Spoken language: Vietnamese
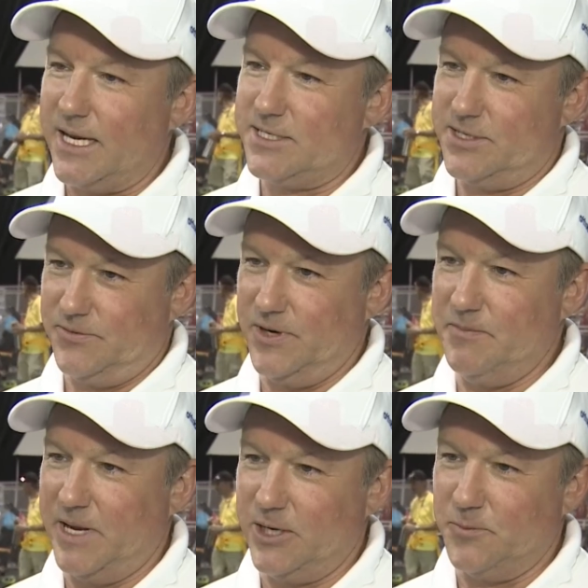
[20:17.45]
bộ đầu
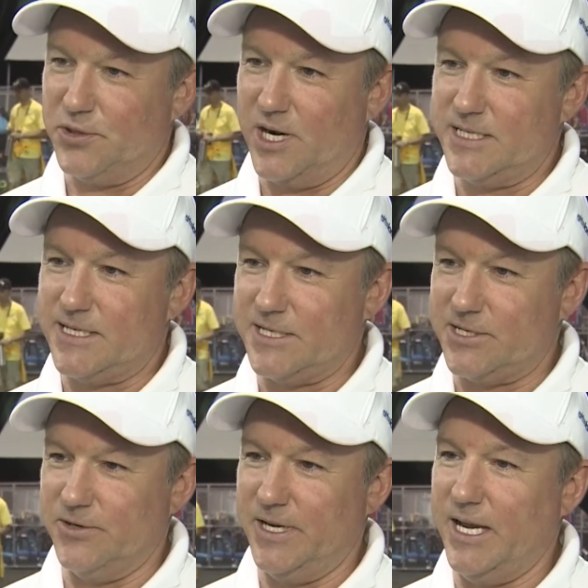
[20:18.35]
gối Ottobox
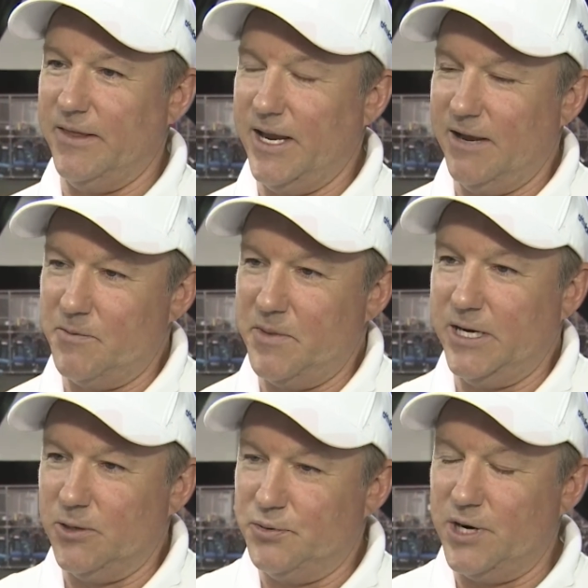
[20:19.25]
X3
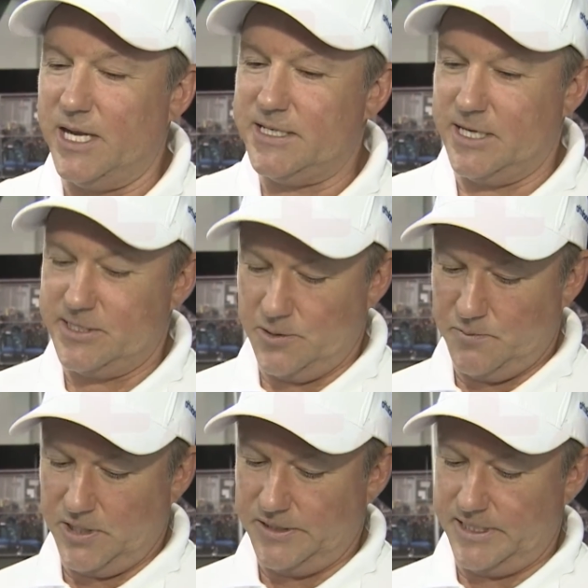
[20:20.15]

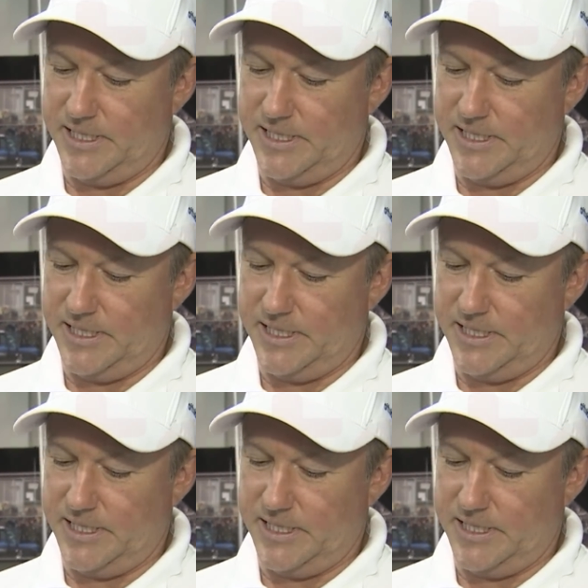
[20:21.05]
microprocessor.